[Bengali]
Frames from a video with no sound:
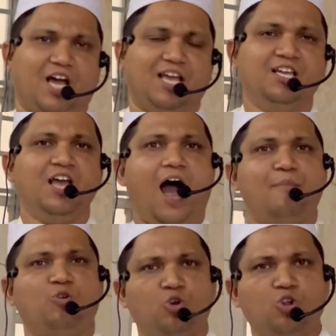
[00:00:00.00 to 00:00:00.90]
যায়
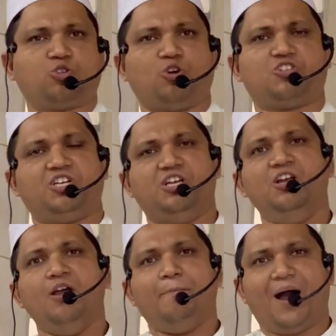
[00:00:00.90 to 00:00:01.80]
আমি অনুরোধ করছি
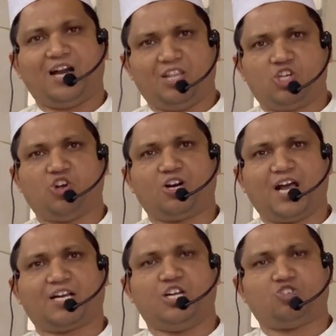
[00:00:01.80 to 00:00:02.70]
বাংলাদেশ
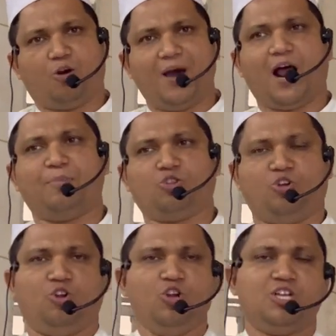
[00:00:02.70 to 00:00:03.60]
সরকারকে সবার আবেদন